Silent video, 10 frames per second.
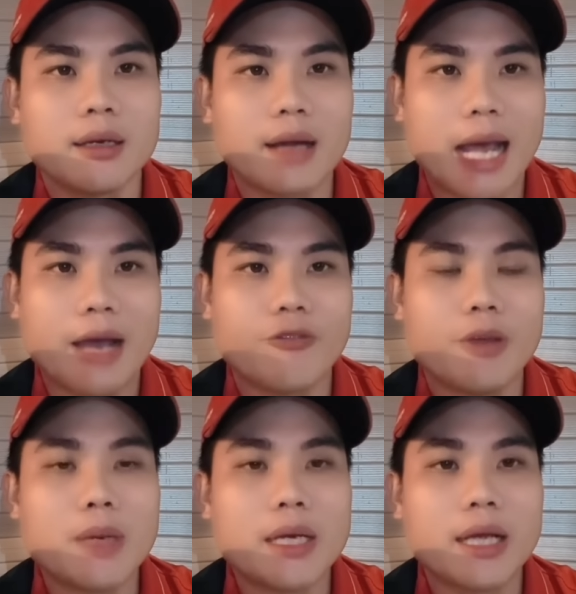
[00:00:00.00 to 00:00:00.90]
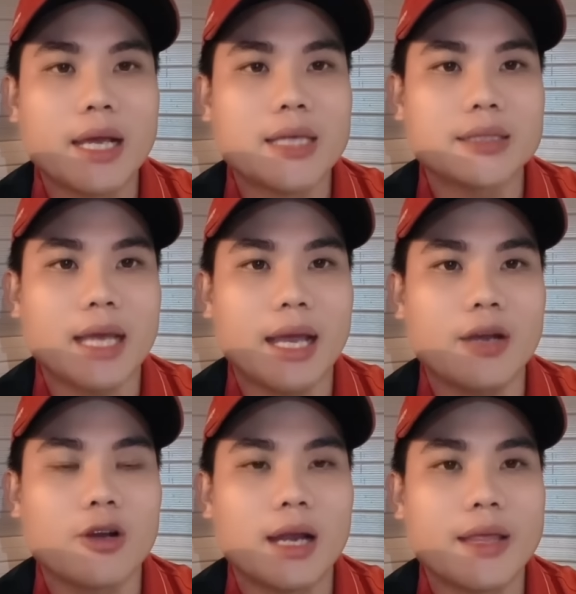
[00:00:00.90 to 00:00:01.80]
là phía bên kia
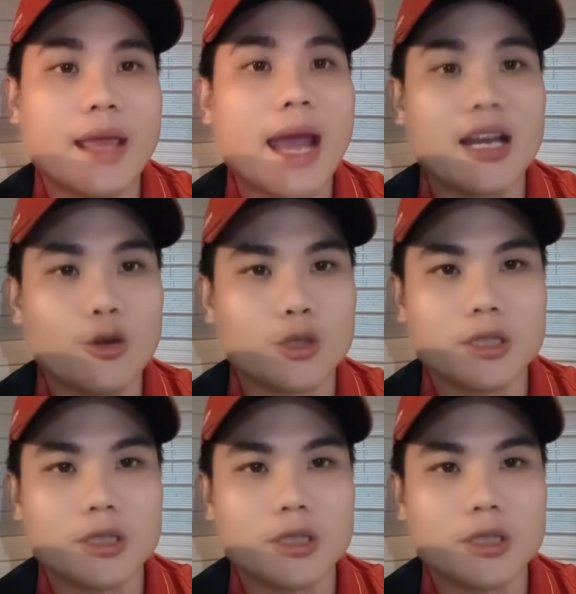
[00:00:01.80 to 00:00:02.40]
sẽ gọi là nhai luôn